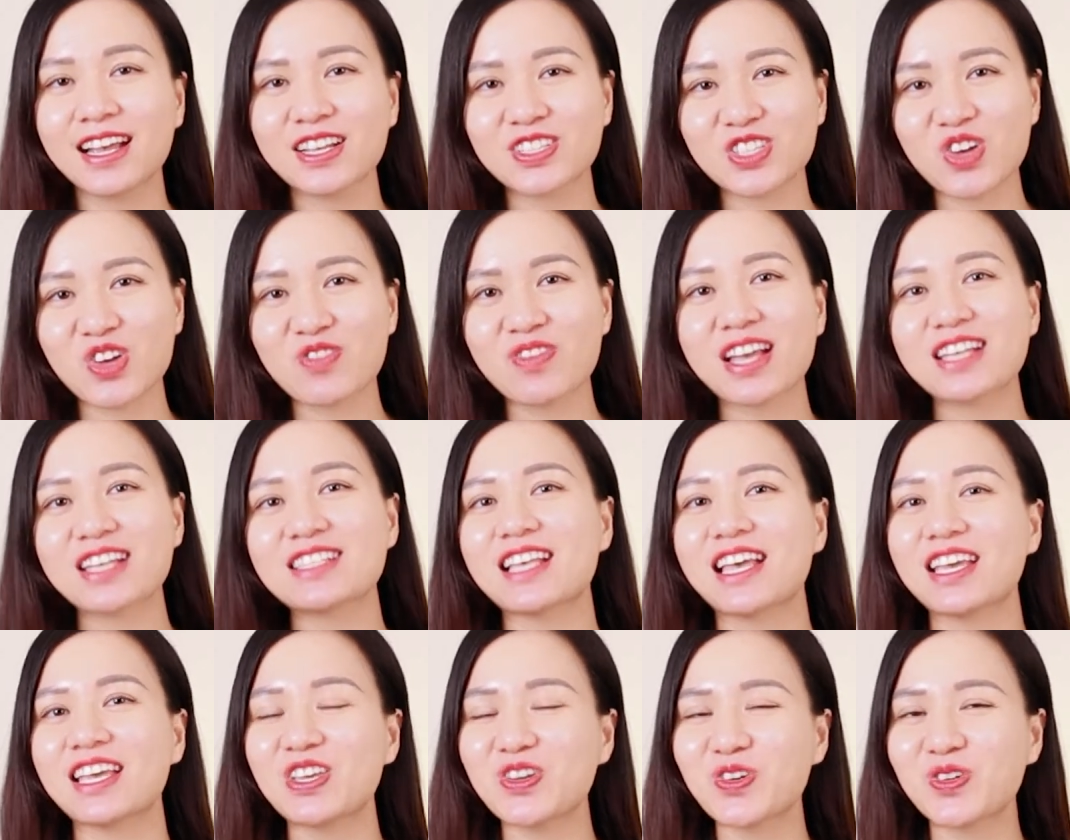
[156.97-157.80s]
Do vậy
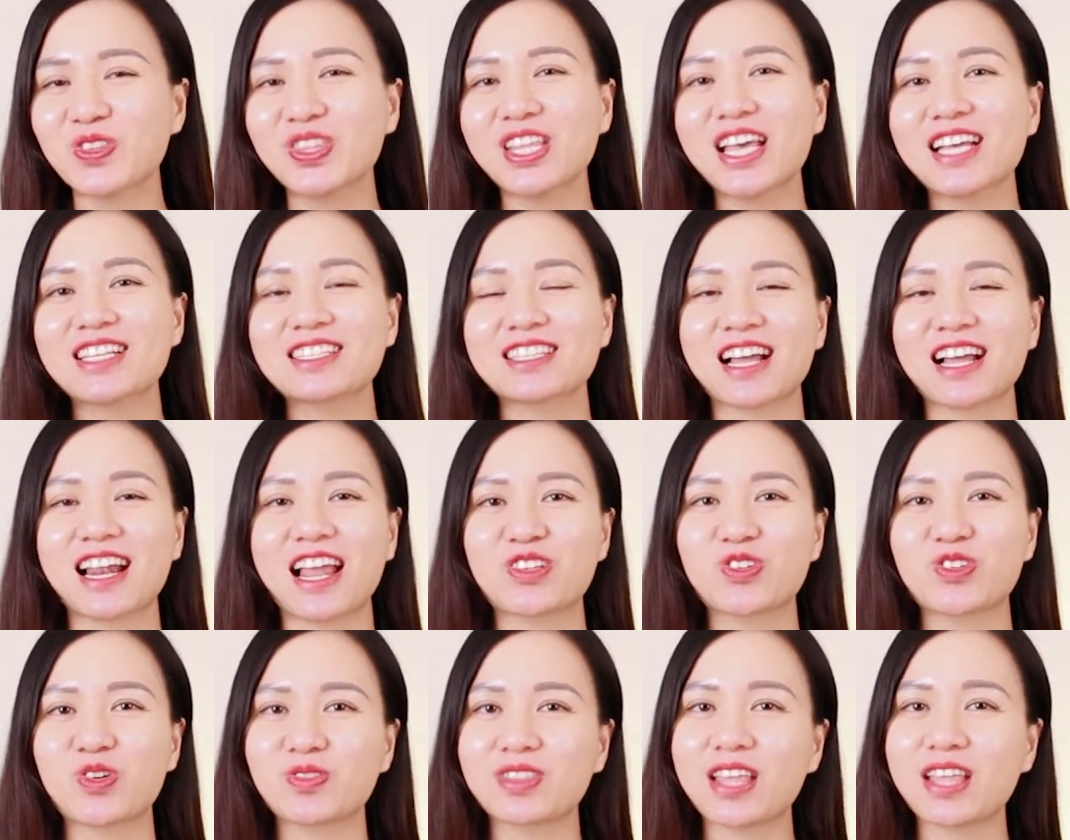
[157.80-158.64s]
sẽ ưu tiên rằng là
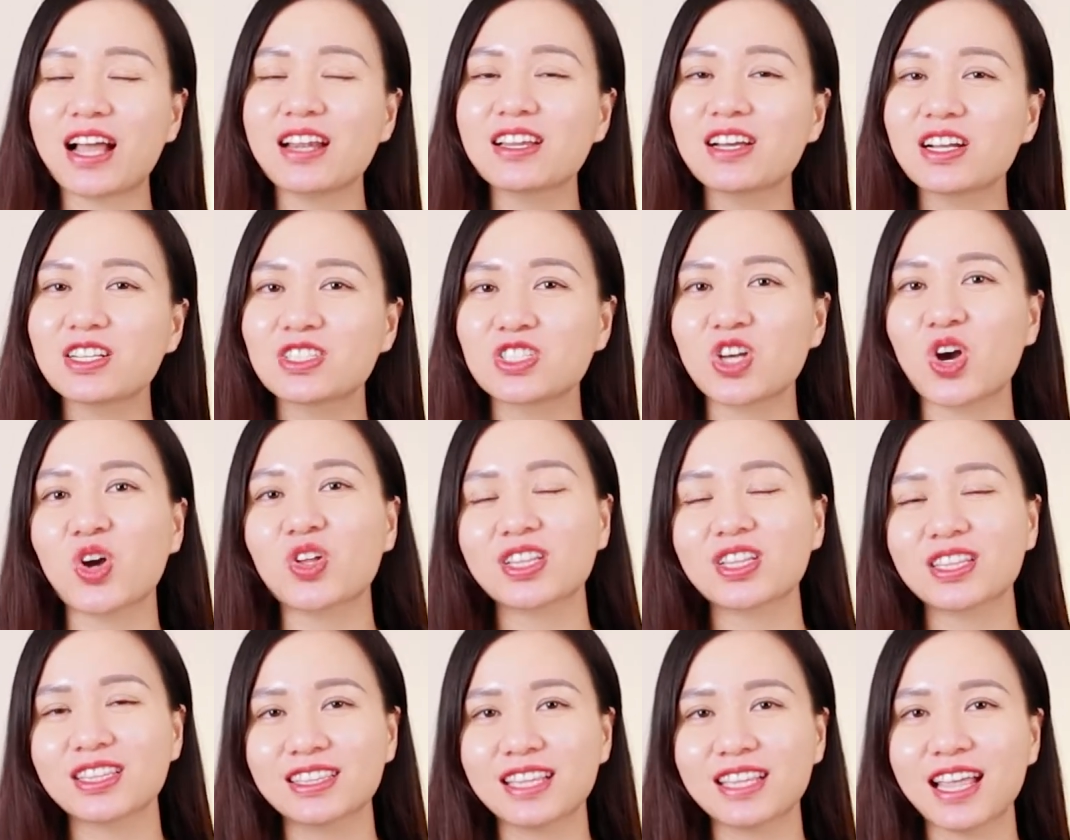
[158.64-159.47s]
chúng ta lựa chọn
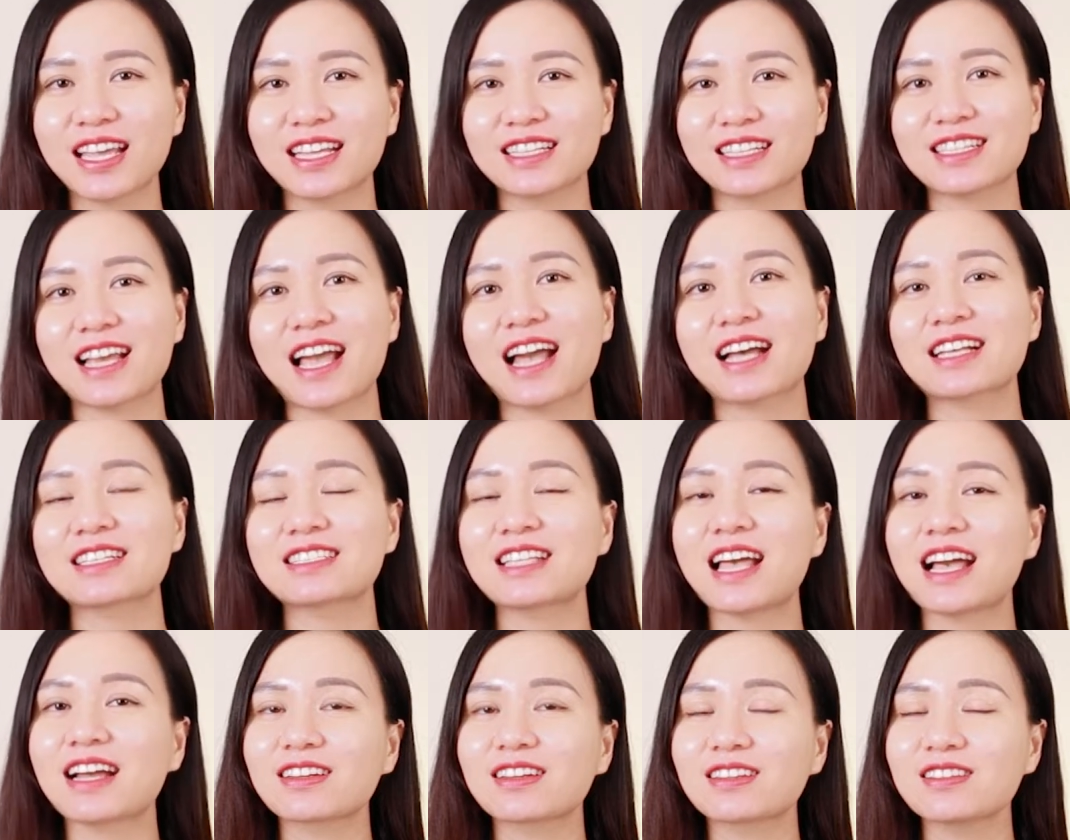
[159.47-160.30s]
tẩy trang
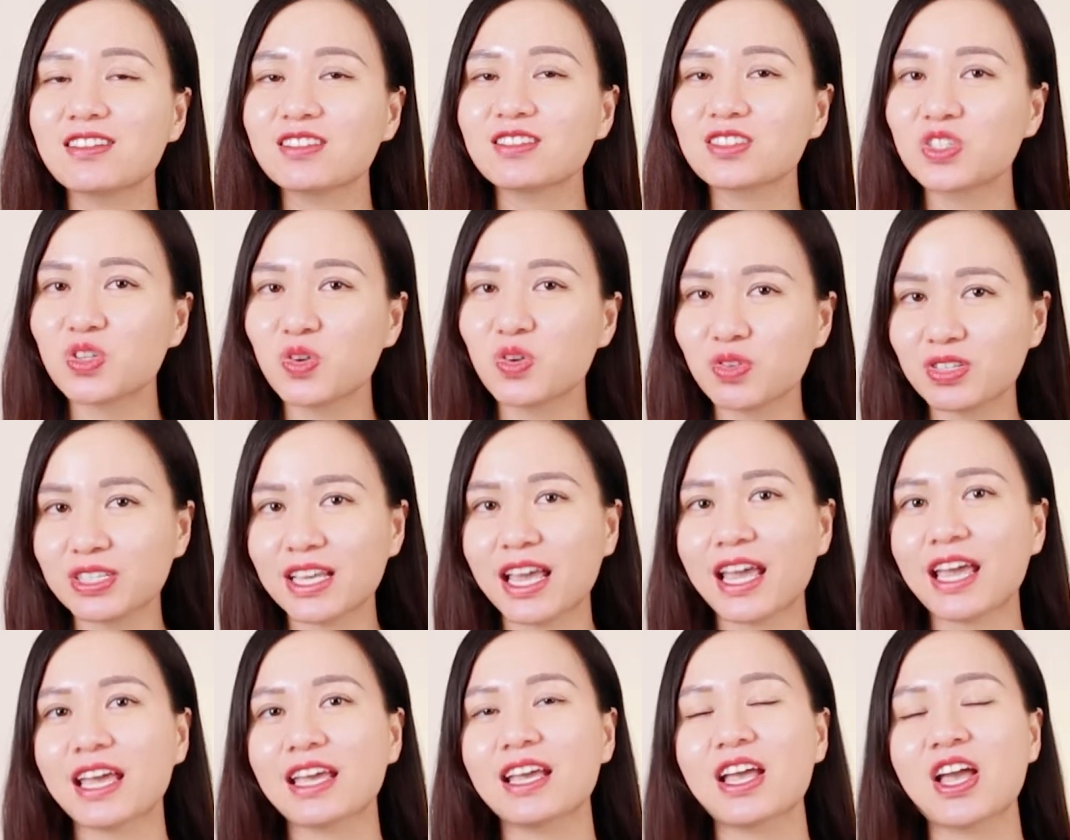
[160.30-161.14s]
dạng nước dịu
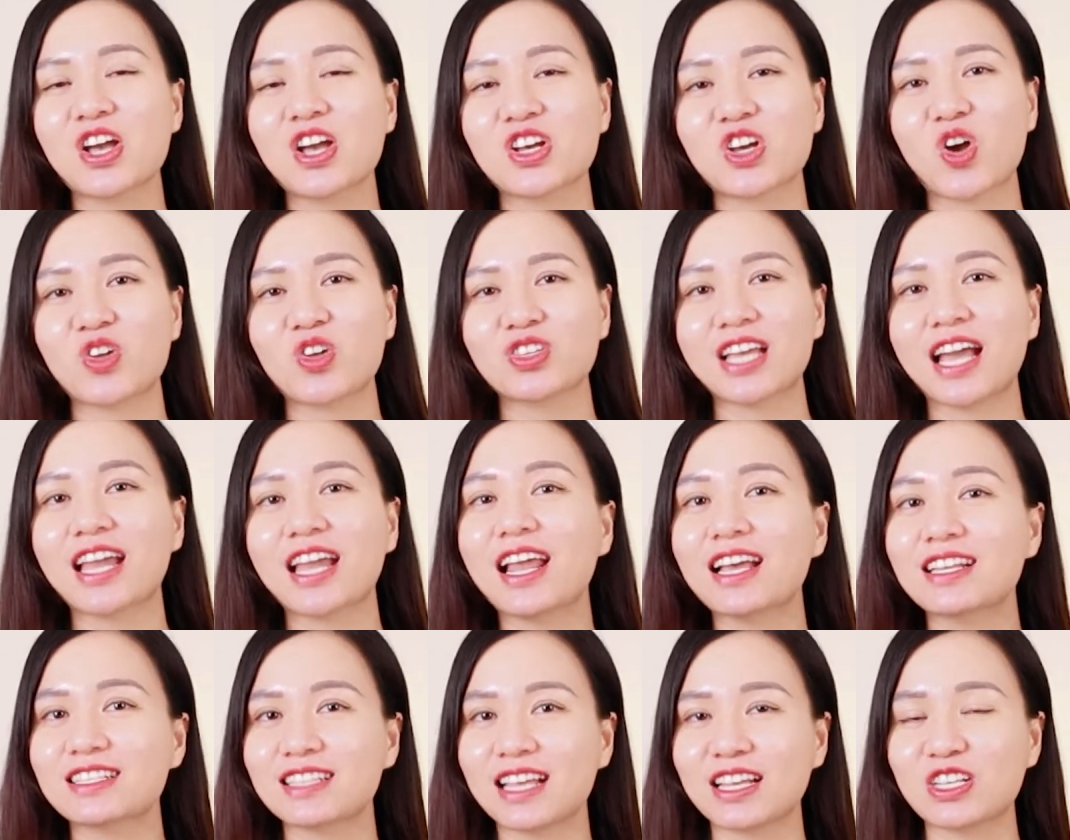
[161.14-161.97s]
nhẹ, có nhãn
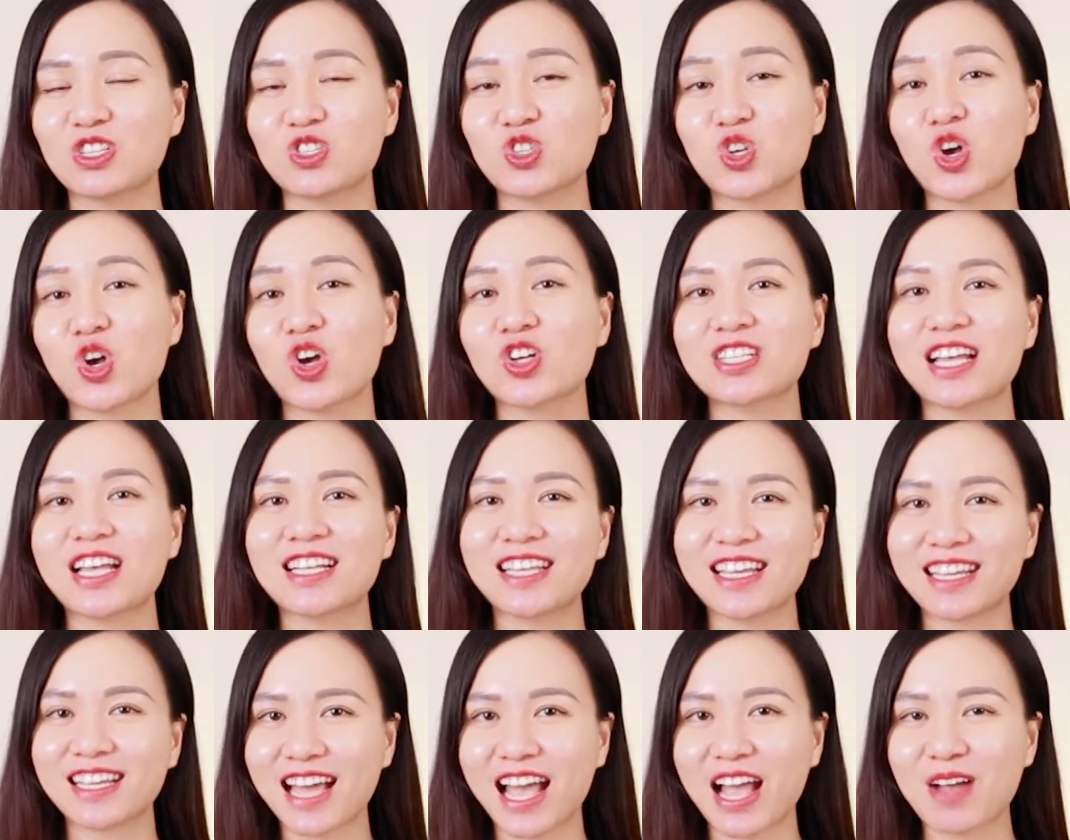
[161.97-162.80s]
là dành cho da
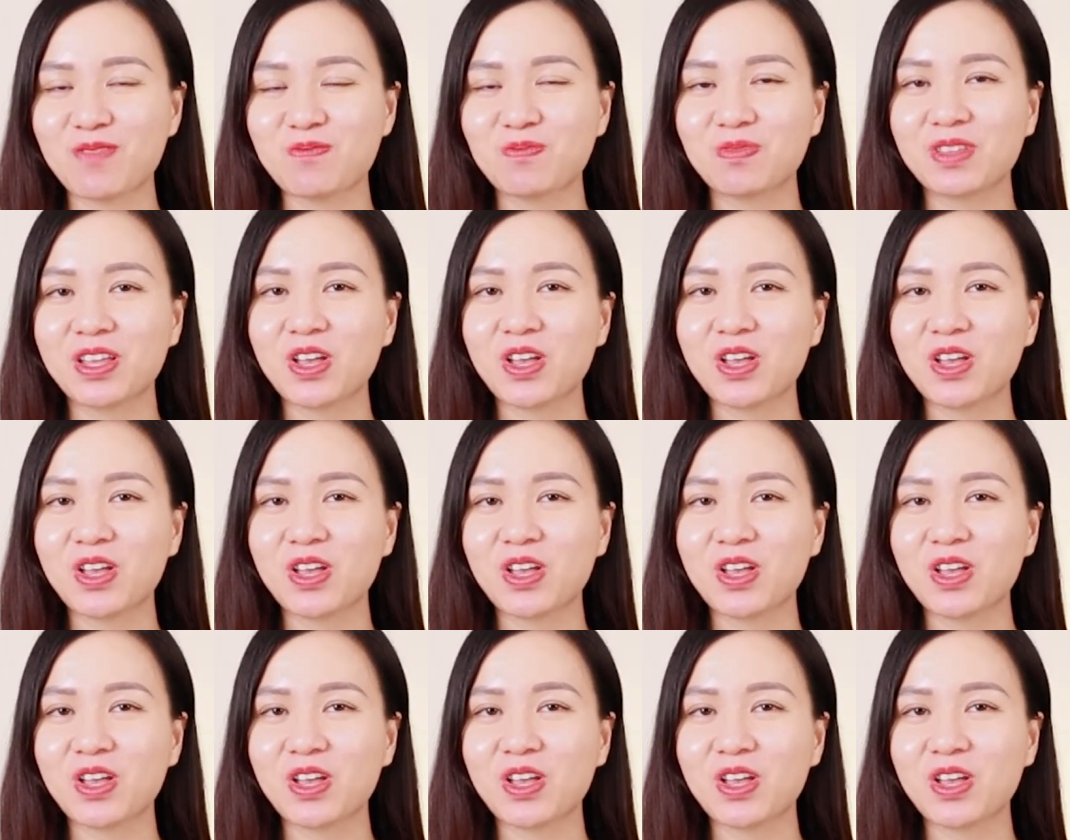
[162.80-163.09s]
nhạy cảm.